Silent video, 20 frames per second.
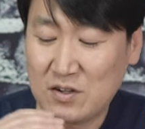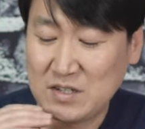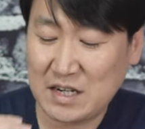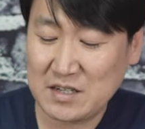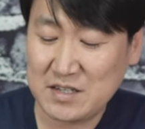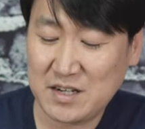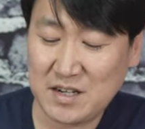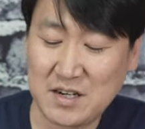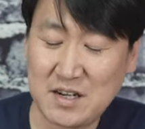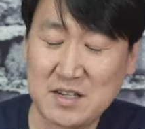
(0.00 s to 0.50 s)

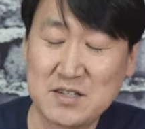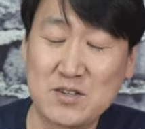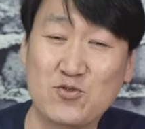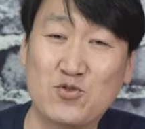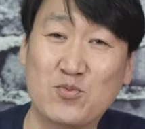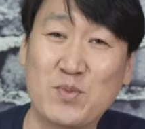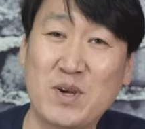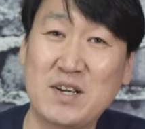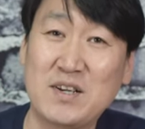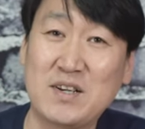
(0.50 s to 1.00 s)
장착을 해서
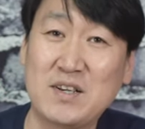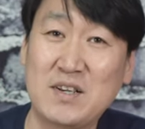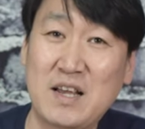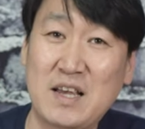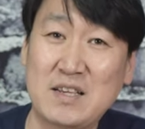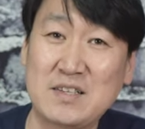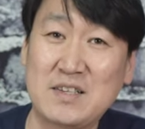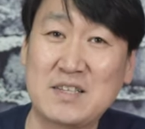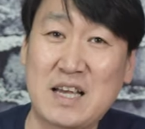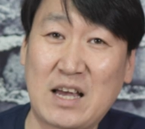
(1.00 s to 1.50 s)
구매를
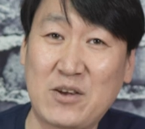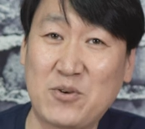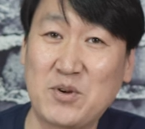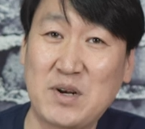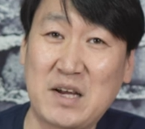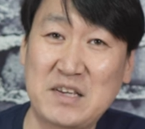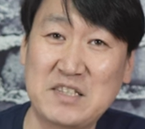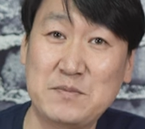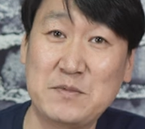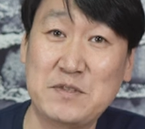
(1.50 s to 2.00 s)
해서
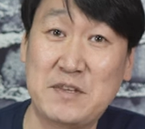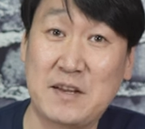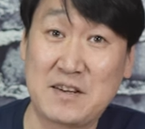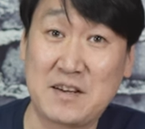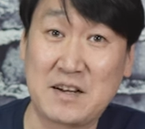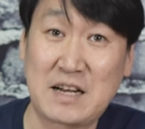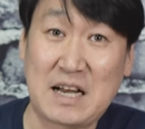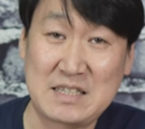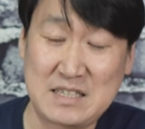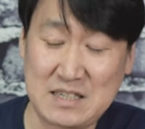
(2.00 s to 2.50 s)
사용을 하시면 될
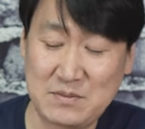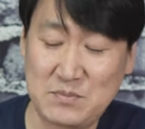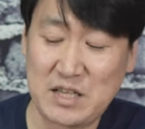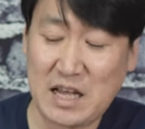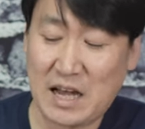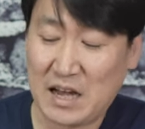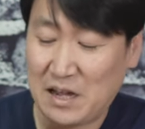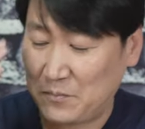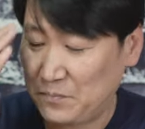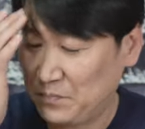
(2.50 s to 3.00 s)
것
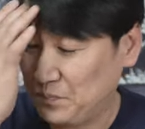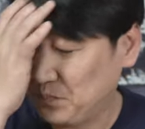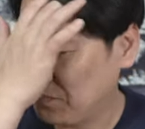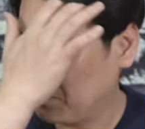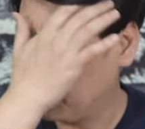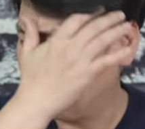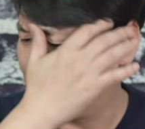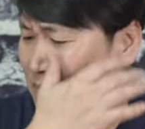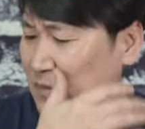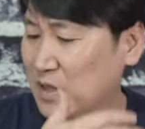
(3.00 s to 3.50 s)
같습니다.
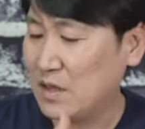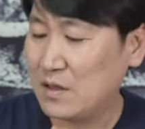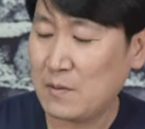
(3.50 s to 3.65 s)
음.